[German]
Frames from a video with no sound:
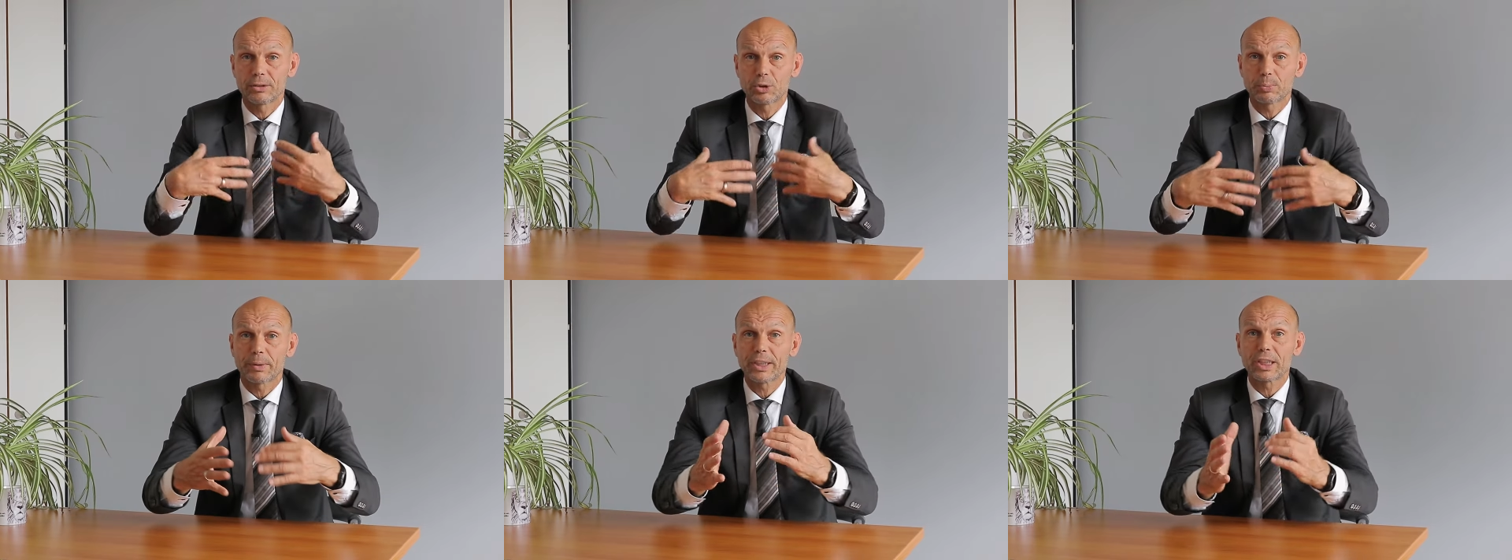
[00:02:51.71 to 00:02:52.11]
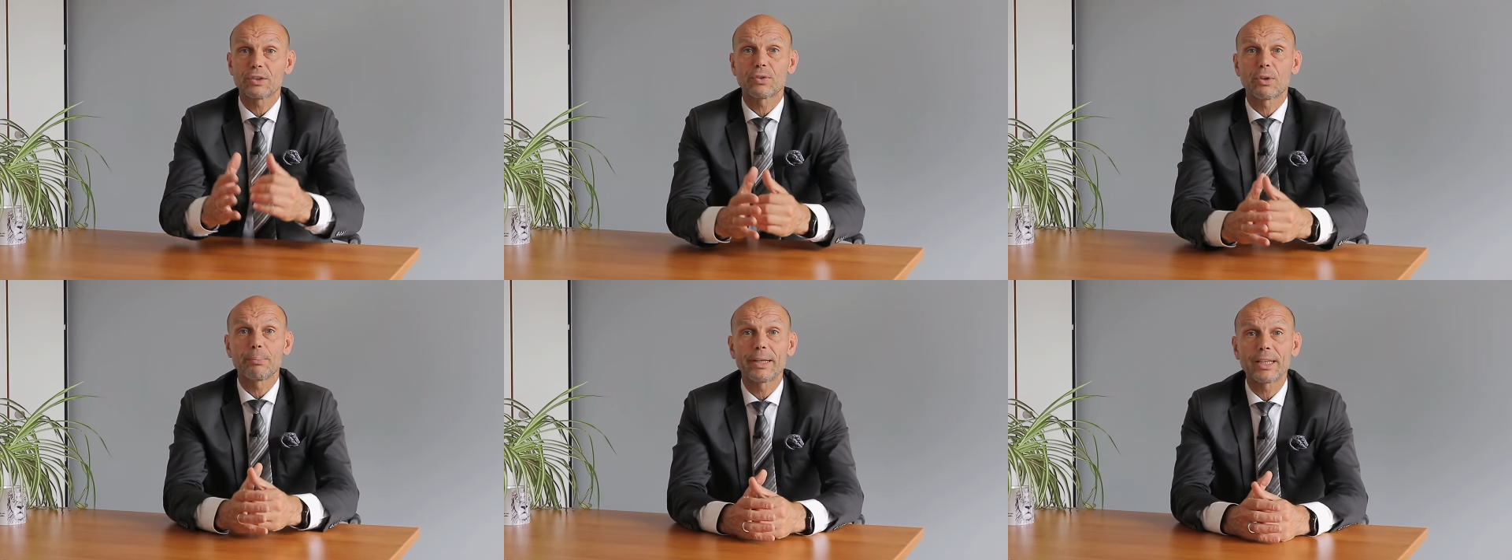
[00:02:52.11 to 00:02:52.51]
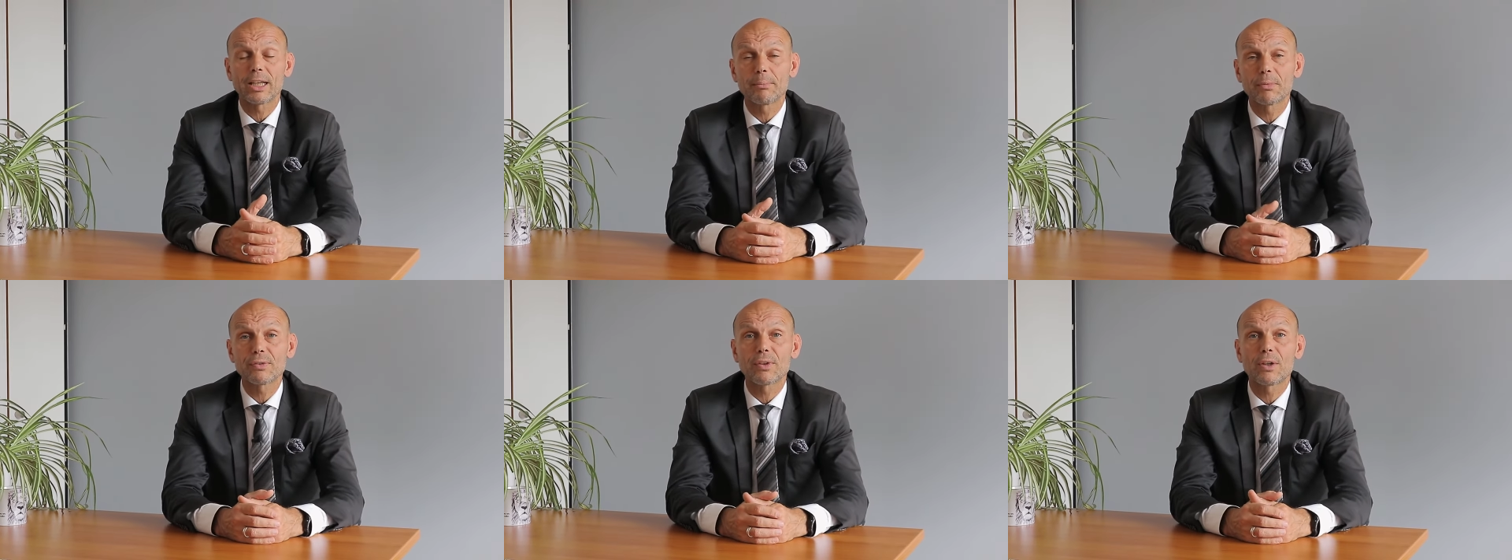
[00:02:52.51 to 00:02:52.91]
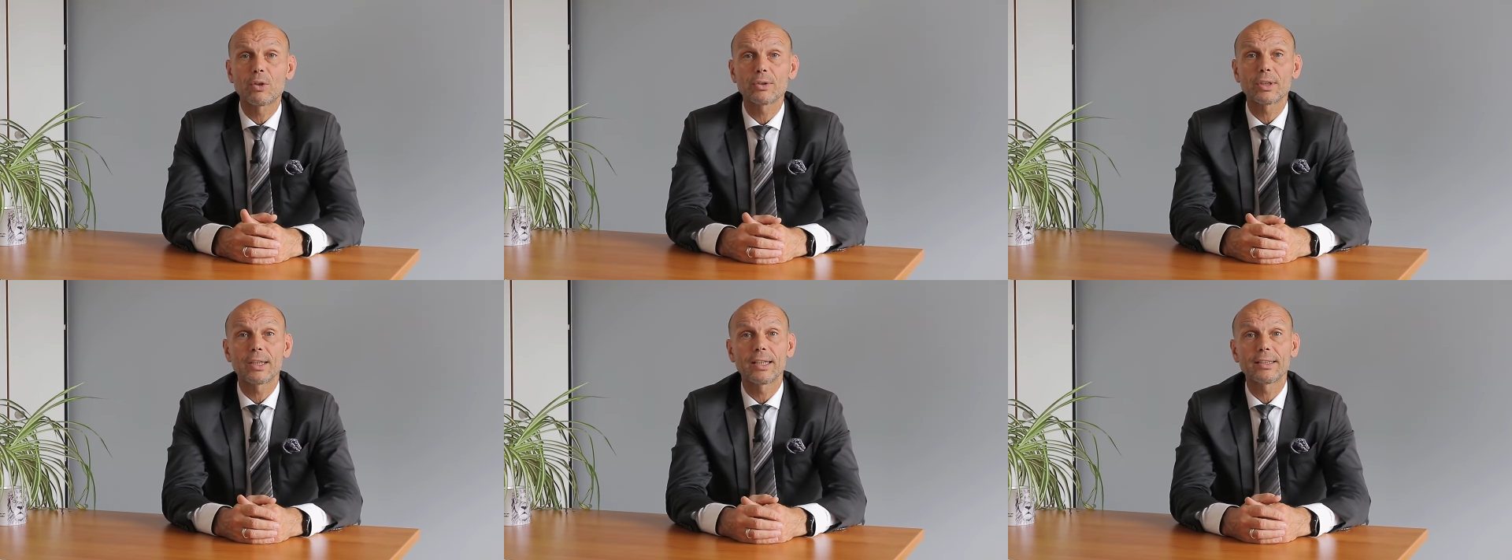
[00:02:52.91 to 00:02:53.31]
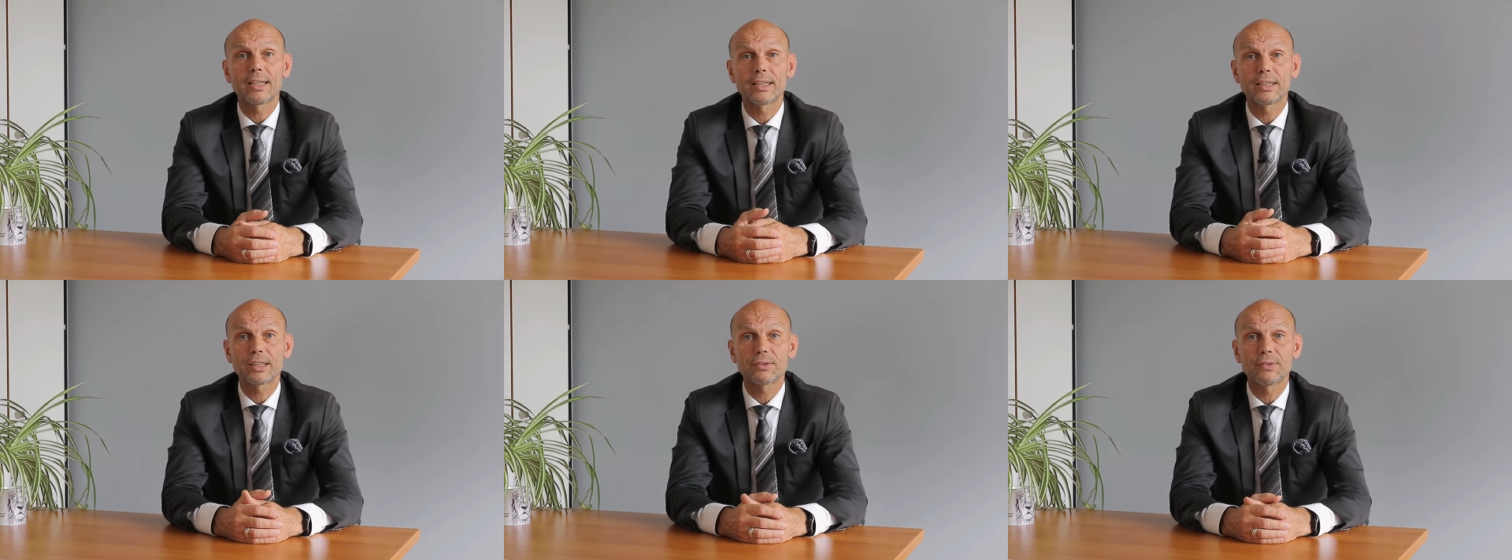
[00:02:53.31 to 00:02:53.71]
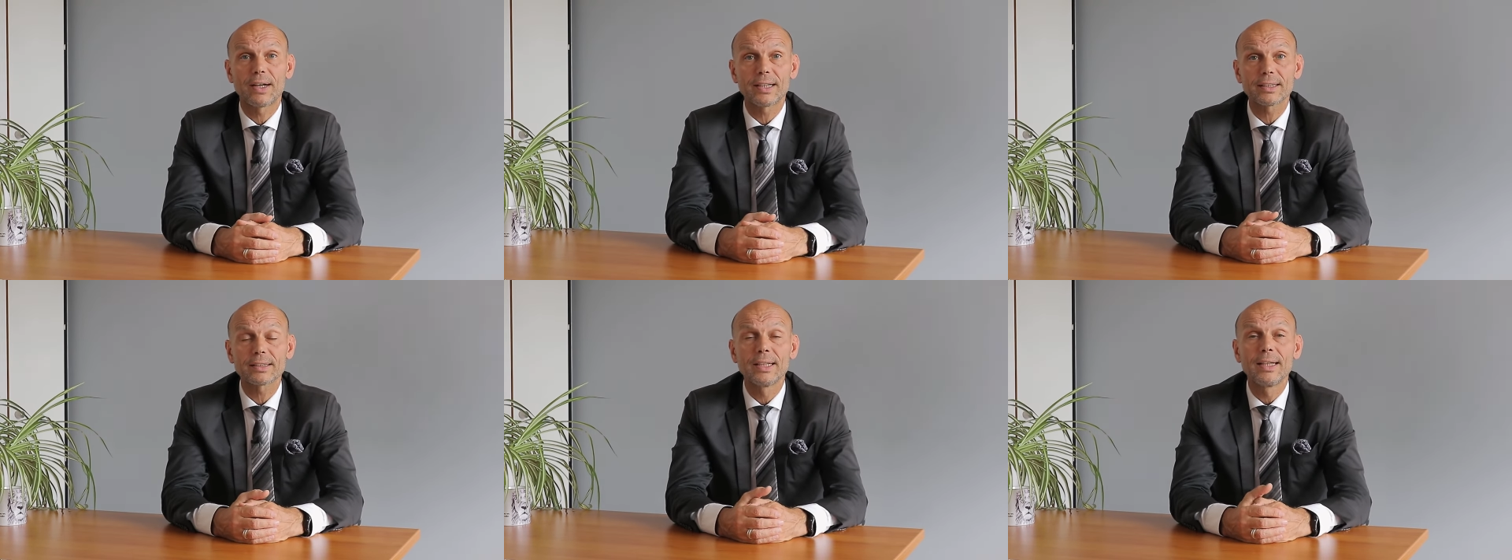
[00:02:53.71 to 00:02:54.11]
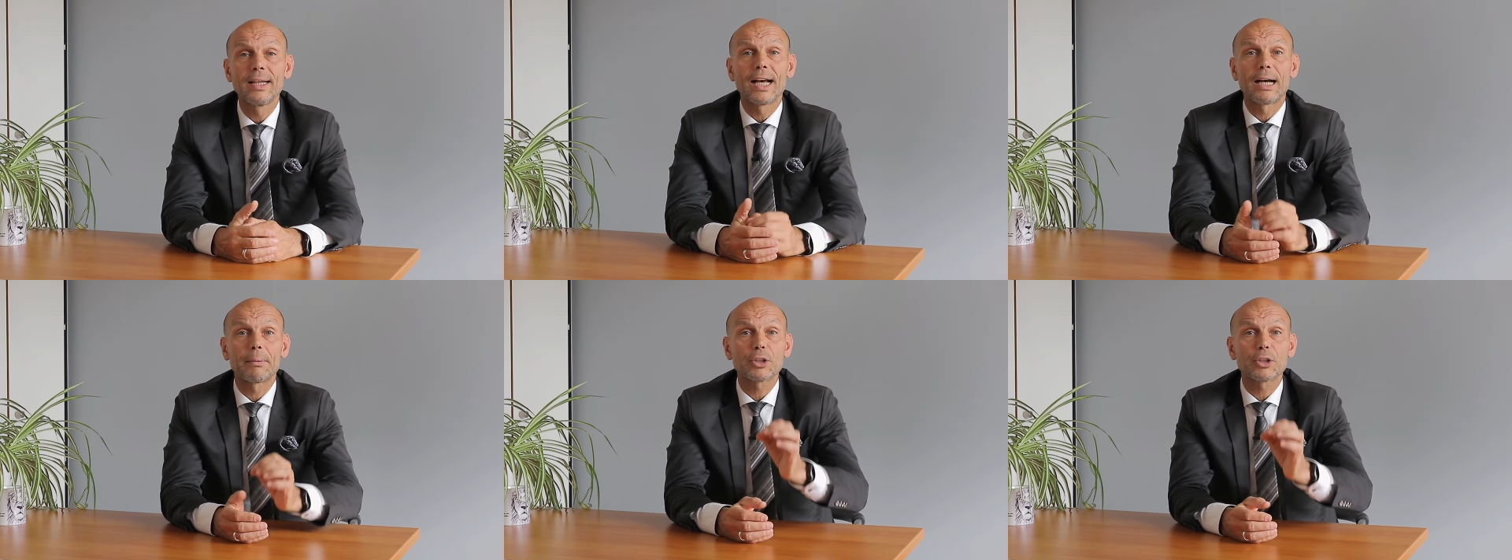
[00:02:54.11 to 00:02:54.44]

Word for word: Ich spreche jetzt von Männern, bei Frauen dann halt adäquat.